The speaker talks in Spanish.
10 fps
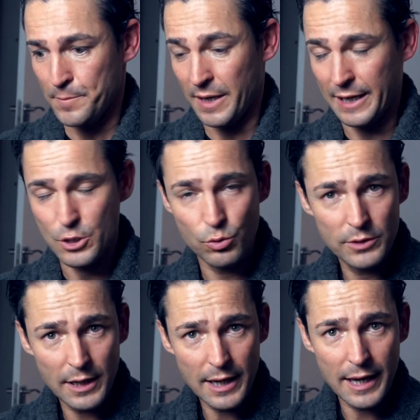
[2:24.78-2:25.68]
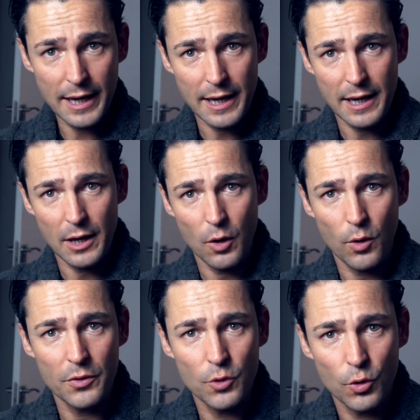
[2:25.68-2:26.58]
Resulta que
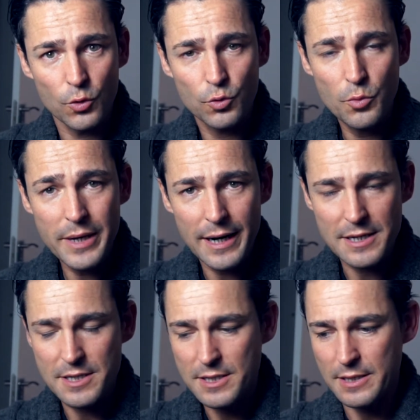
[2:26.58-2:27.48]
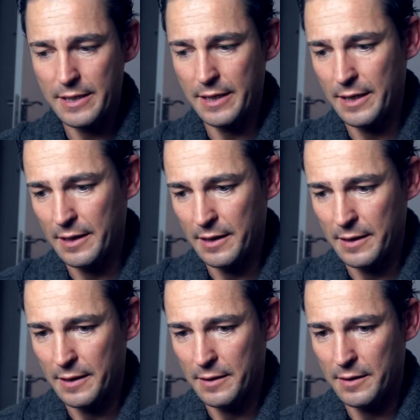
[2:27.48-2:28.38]
cuando tú miras
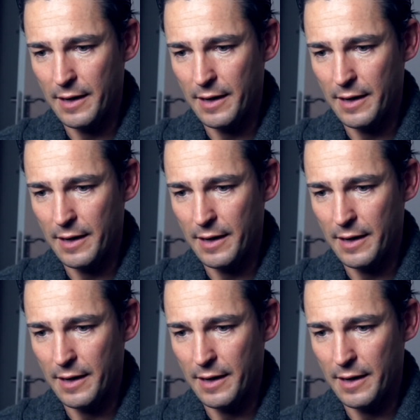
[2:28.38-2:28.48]
eh,